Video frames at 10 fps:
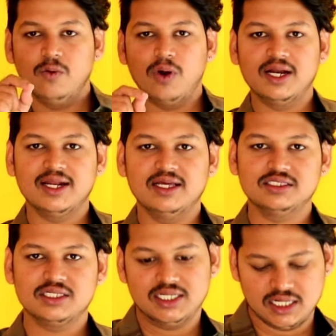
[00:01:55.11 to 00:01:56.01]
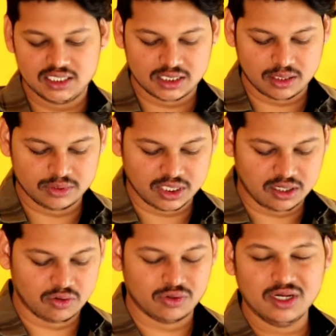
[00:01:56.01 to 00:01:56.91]
వాటి లింక్స్ గిట్ట
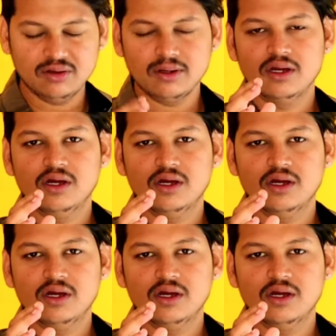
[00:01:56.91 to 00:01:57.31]
డిస్క్రిప్షన్లో ఉంటాయి